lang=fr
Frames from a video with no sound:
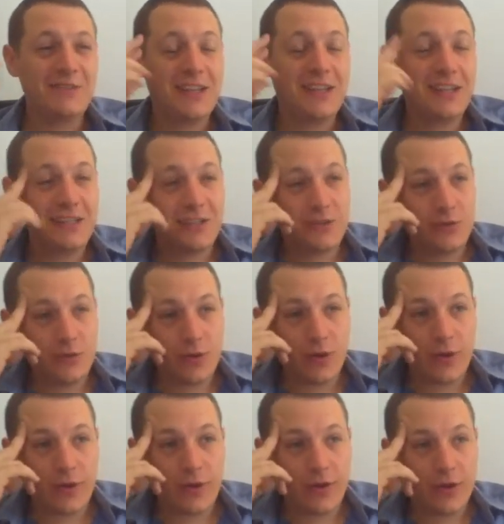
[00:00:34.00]
vous allez
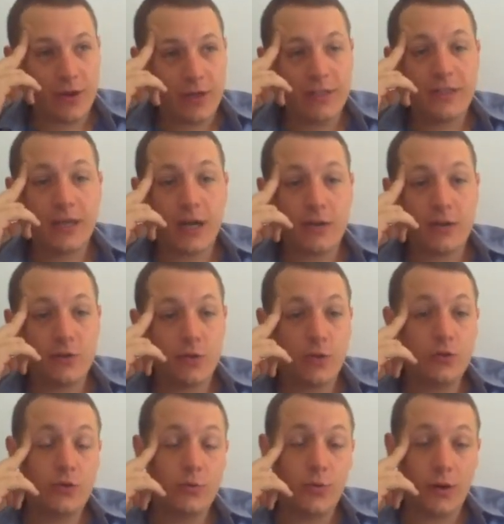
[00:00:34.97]
sur
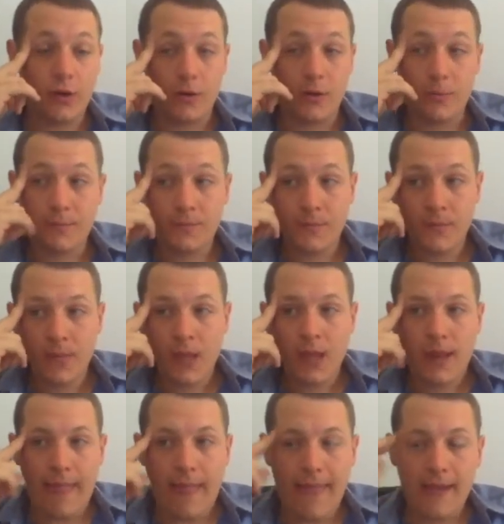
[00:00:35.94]
littératureaudio.com
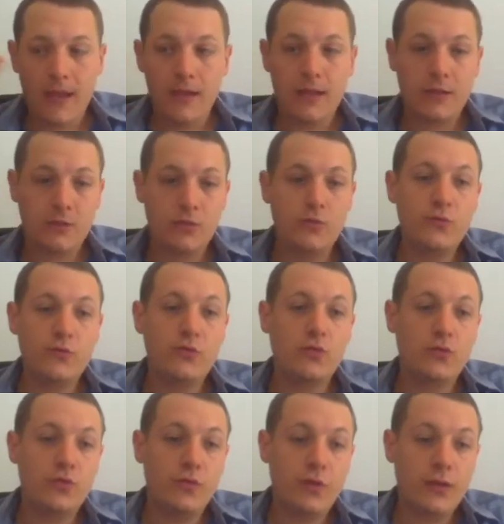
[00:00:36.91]
et là-dessus vous
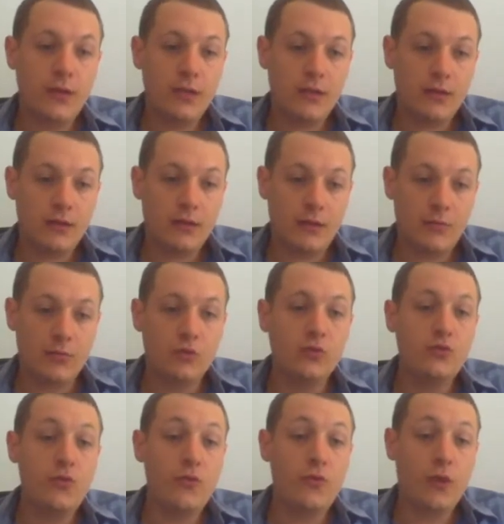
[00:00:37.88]
trouvez
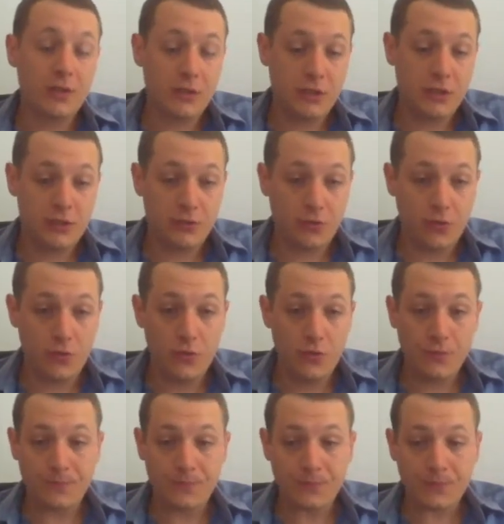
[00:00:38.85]
beaucoup d'ouvrages qui sont lus